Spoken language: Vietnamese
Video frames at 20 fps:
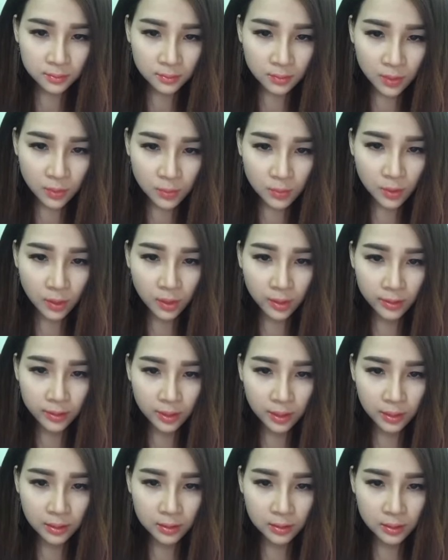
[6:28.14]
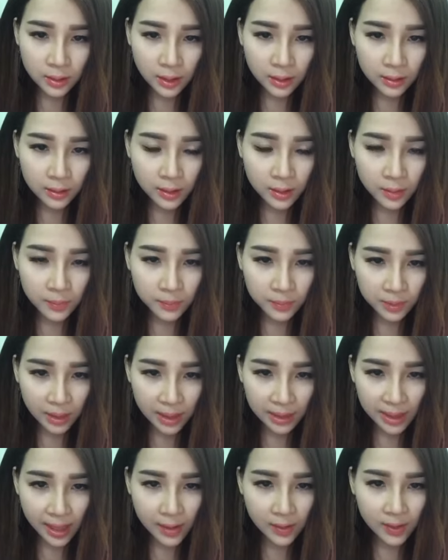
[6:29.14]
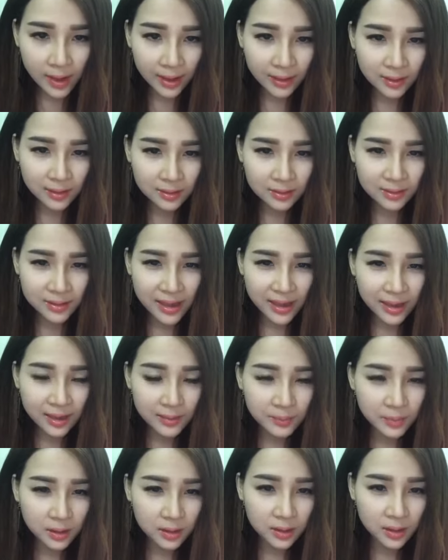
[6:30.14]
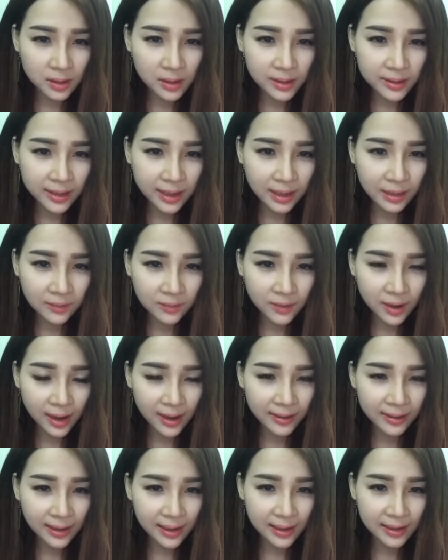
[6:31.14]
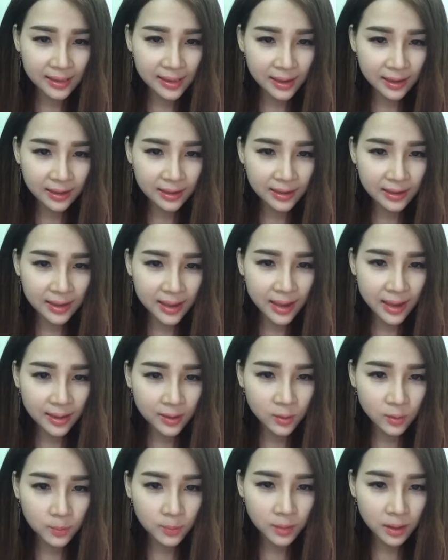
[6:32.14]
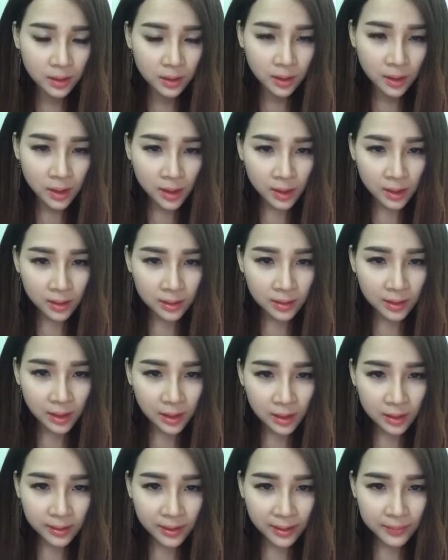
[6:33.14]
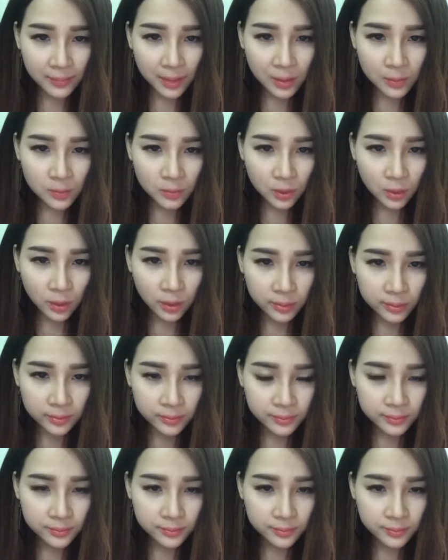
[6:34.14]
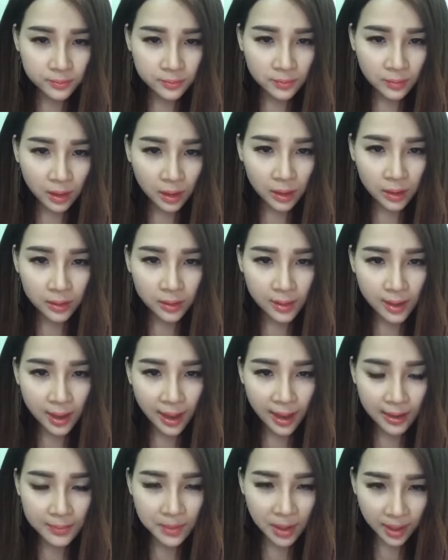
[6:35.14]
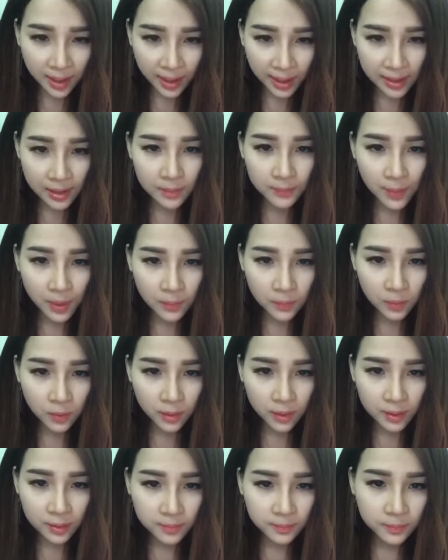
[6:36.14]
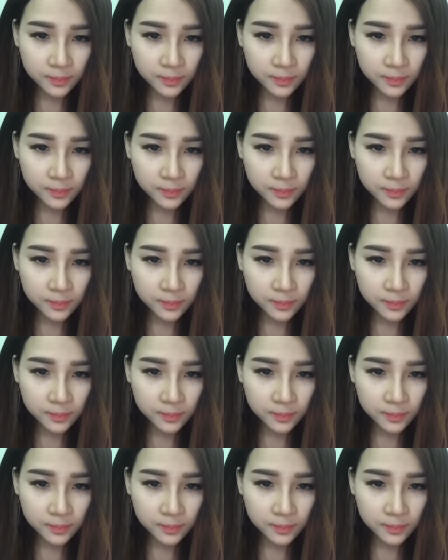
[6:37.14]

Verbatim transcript: Đúng rồi Ngân Kim, tái tạo lại da mình rất là nhanh, vài ngày là cái da của mình nó đã bong rồi, có khi là hai ba ngày là bong rồi đó.